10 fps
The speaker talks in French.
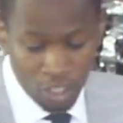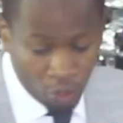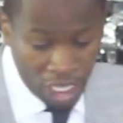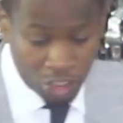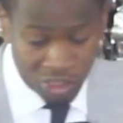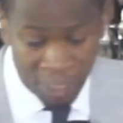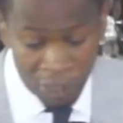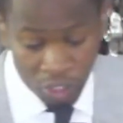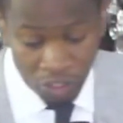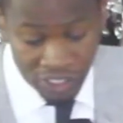Dans Exode
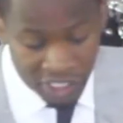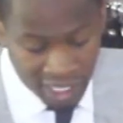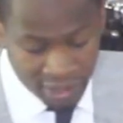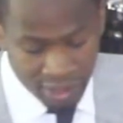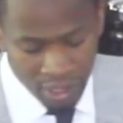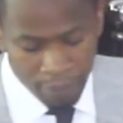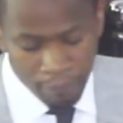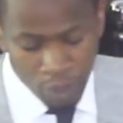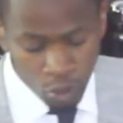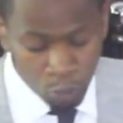chapitre 17,
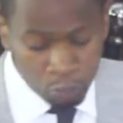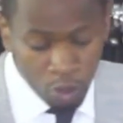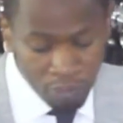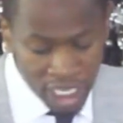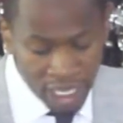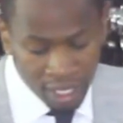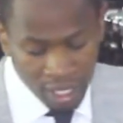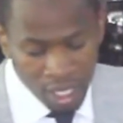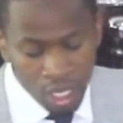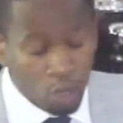du 1er
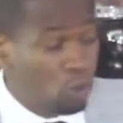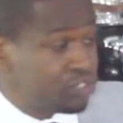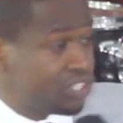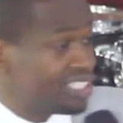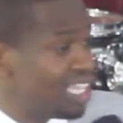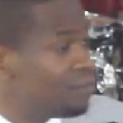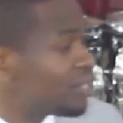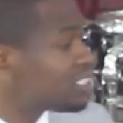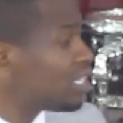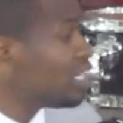au 7e
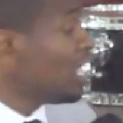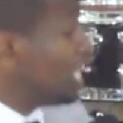verset,